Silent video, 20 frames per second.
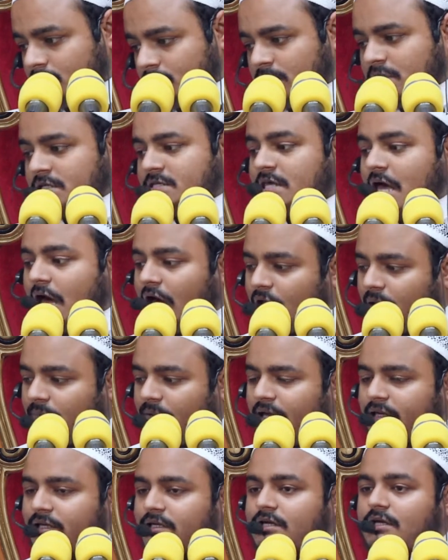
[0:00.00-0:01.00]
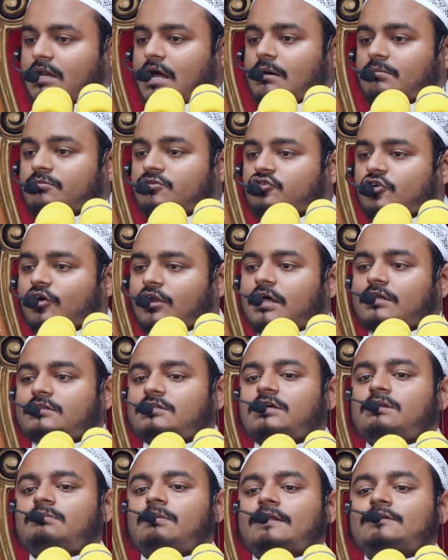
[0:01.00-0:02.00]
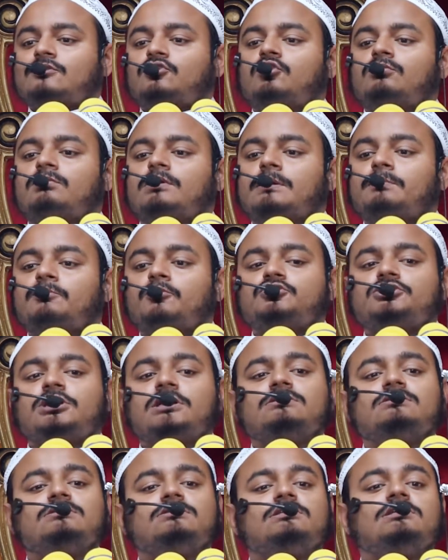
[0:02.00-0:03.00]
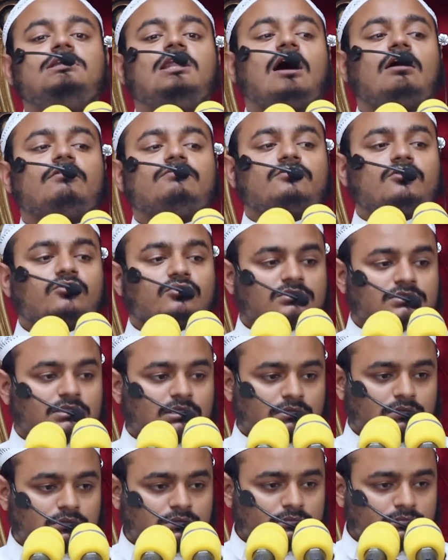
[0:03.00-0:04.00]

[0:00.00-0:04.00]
মানে সাহাবাই কেরাম সলাতের মাধ্যমে প্রশান্তি লাভ করতেন